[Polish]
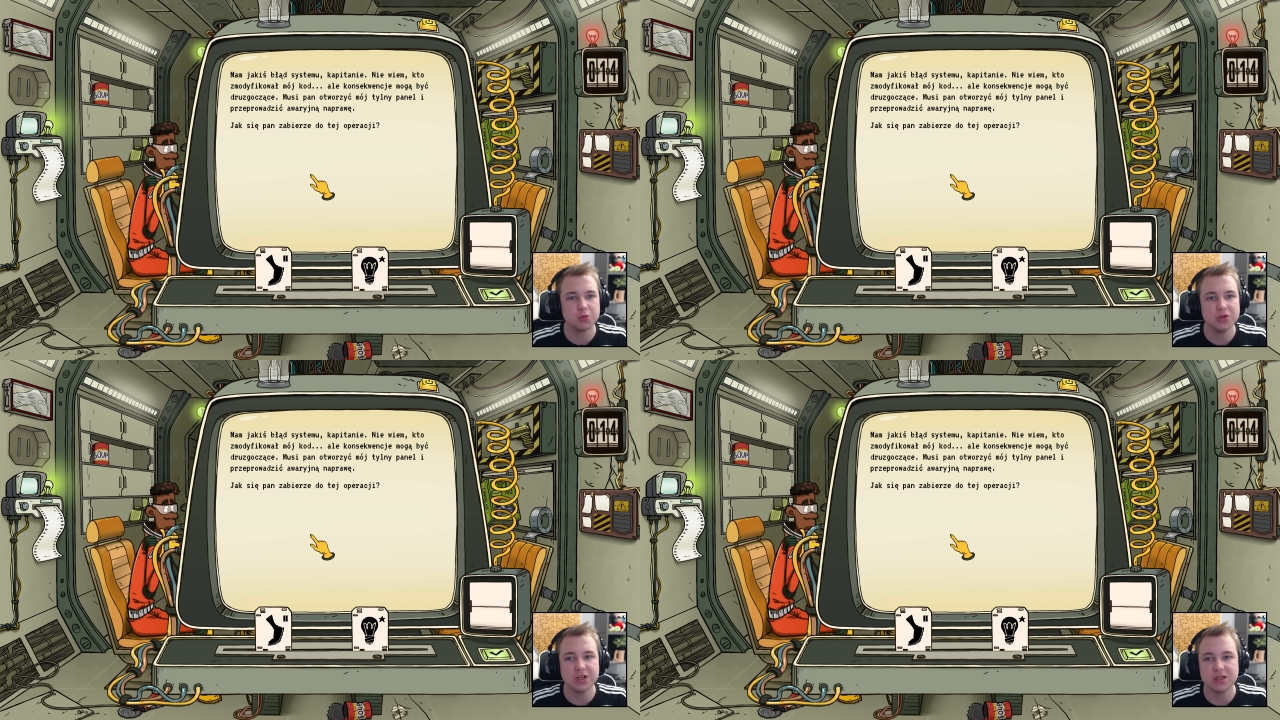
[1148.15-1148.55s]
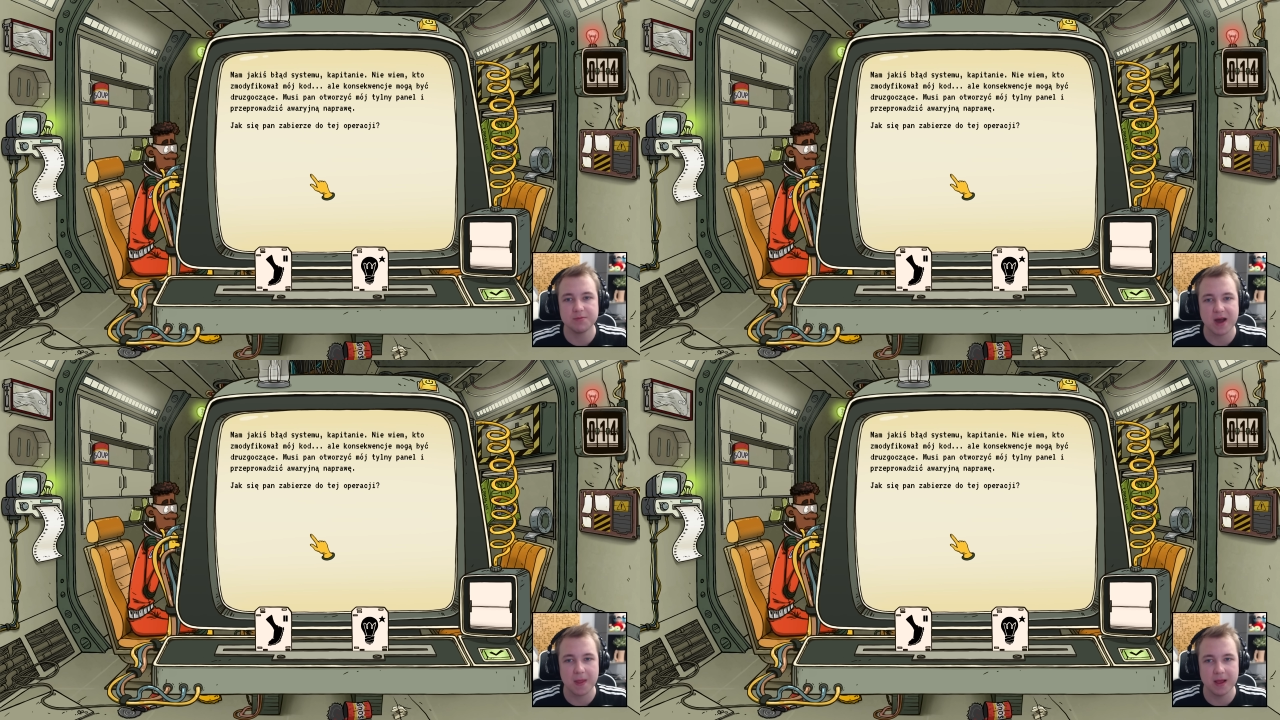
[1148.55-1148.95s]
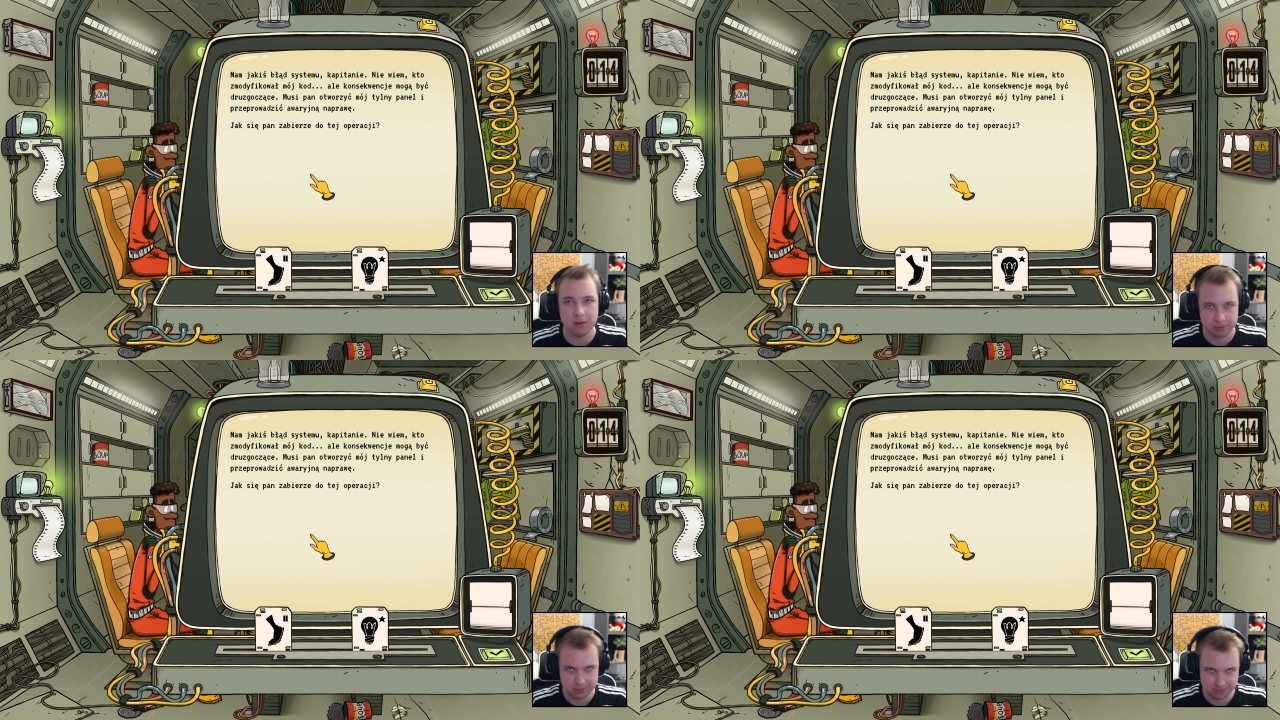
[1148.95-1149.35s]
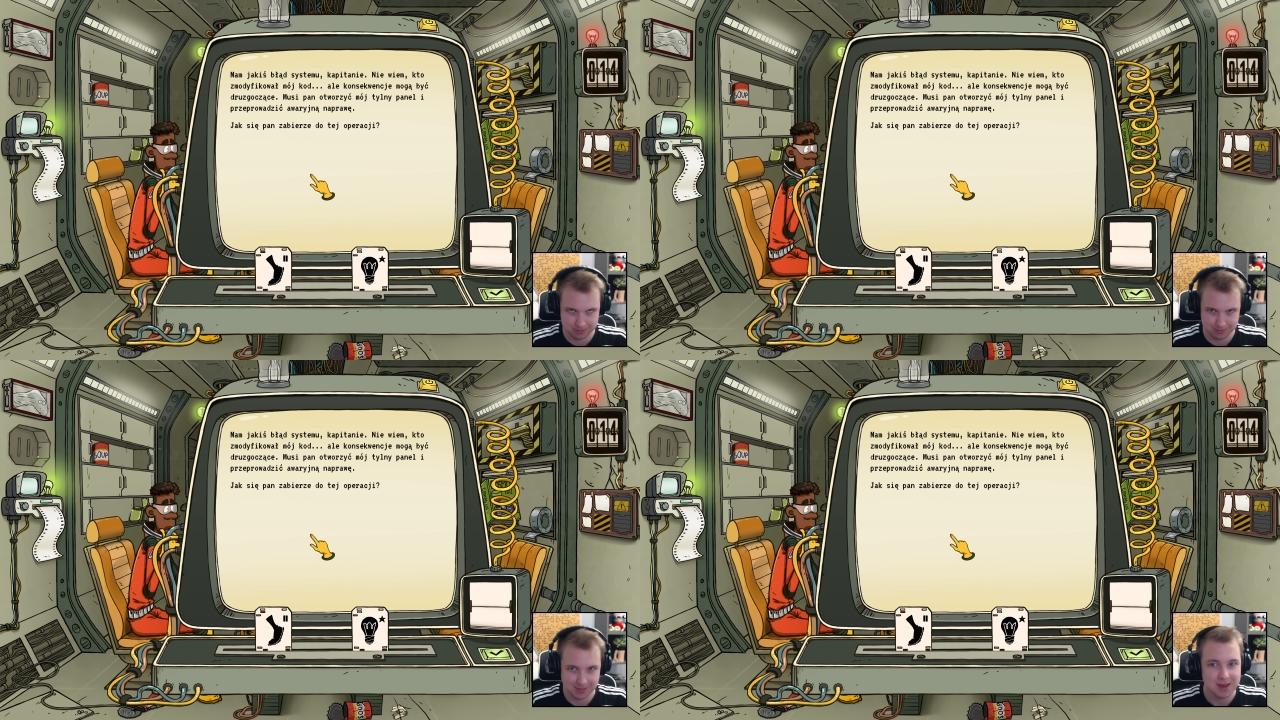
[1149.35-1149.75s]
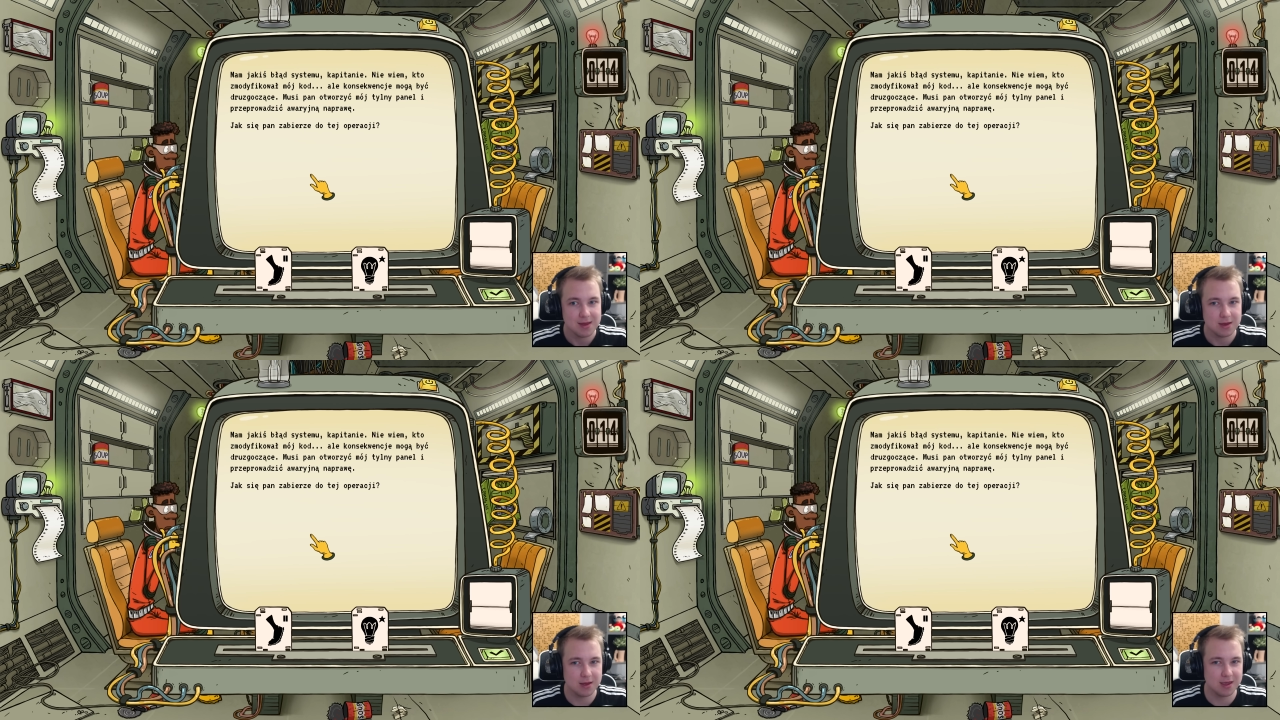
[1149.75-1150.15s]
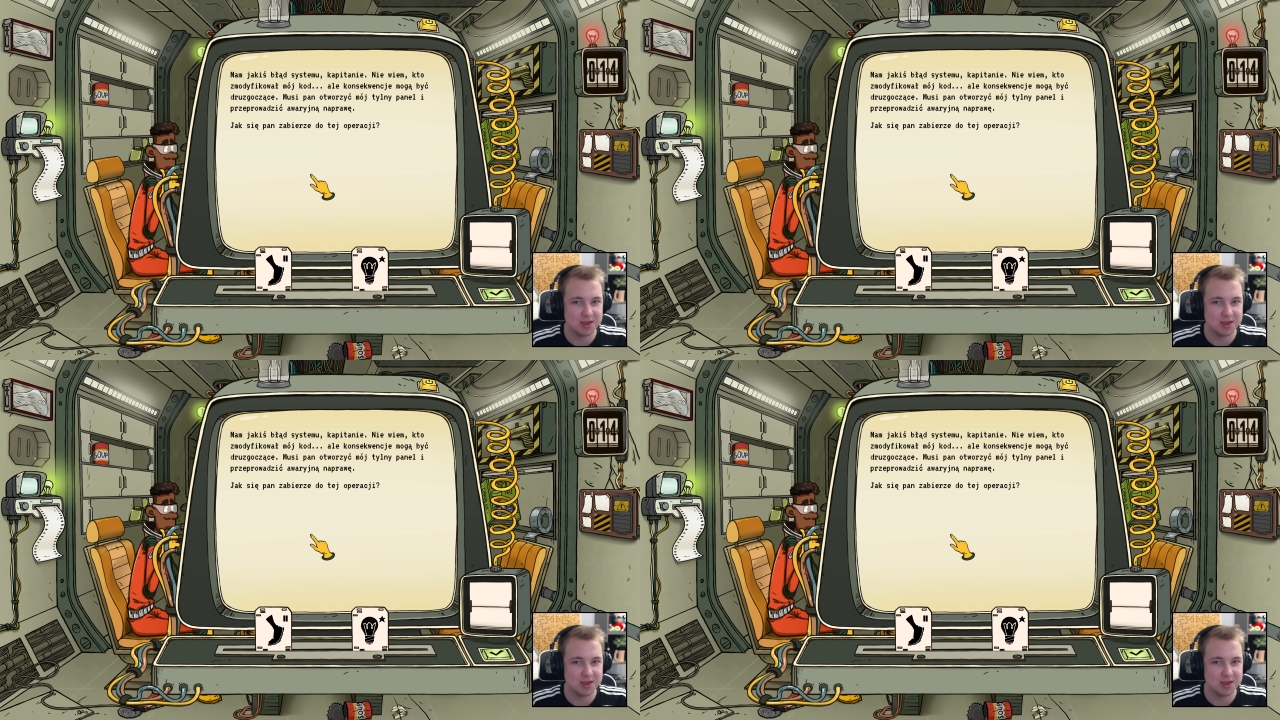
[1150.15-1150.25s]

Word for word: mój tylny panel, y, i